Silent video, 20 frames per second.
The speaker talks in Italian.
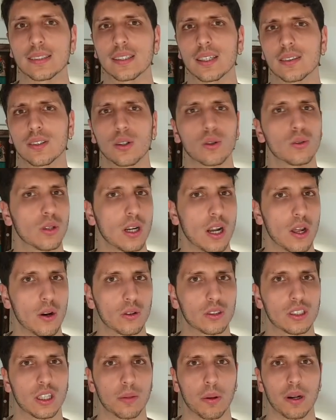a seconda delle
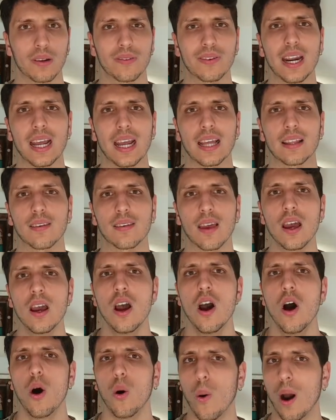nostre preferenze
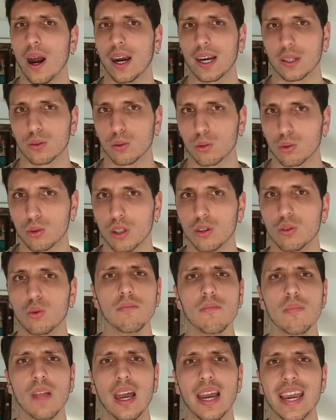o anche tutte e due
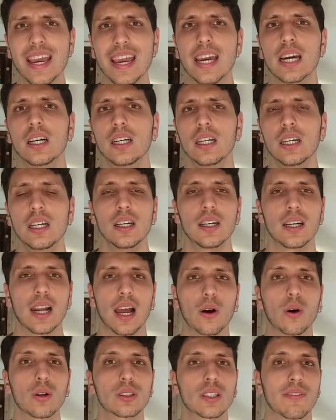e la
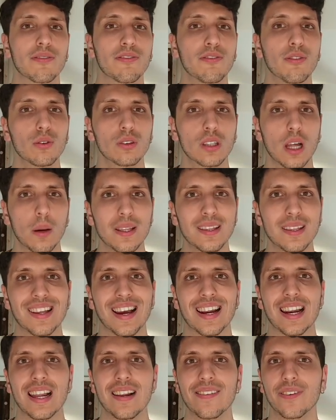cosa
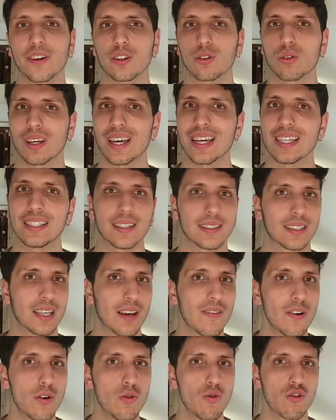fondamentale è il fatto che essa sia
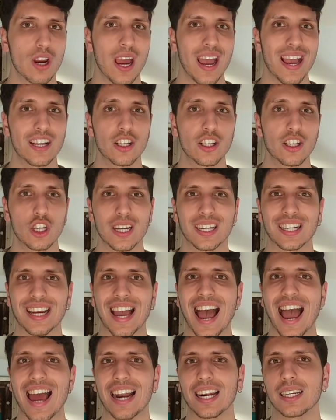veloce e cerca
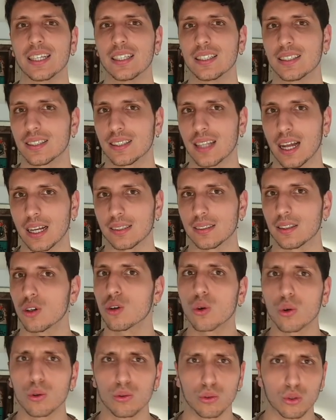all'istante, non
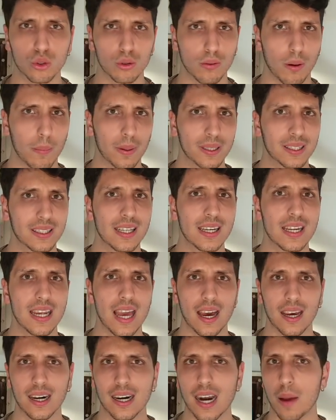consuma batteria,
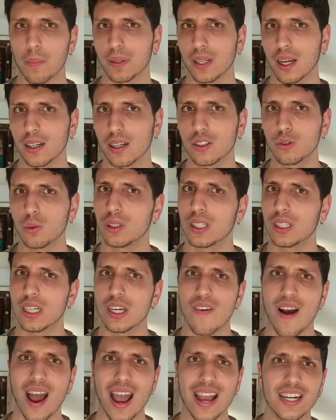rapida,
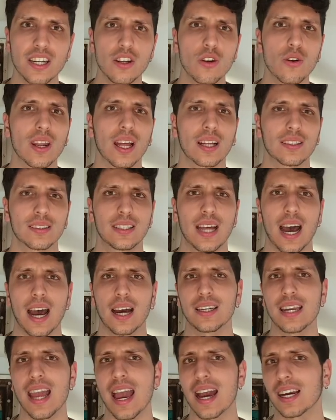intuitiva e non dà
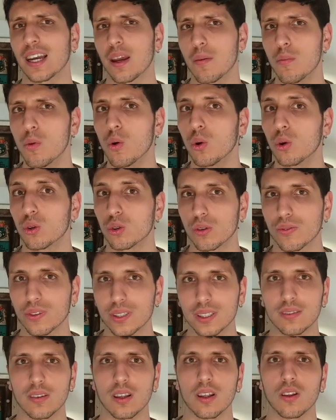neanche molto
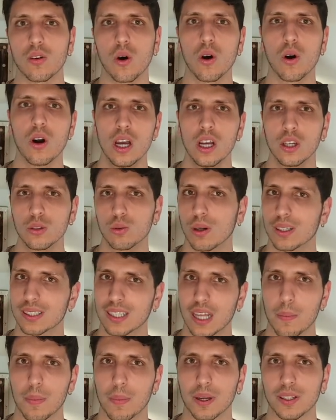fastidio sulla
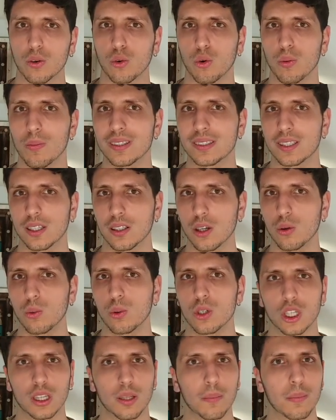schermata home, essendo il
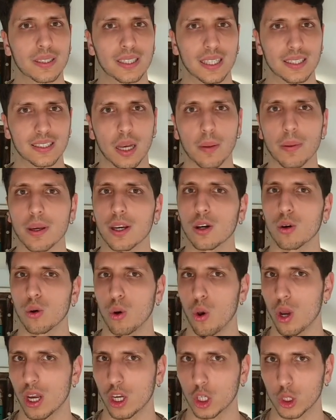widget abbastanza piccolo
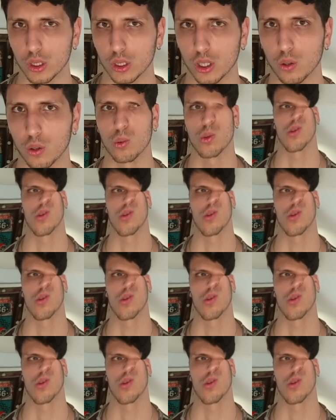e contenuto.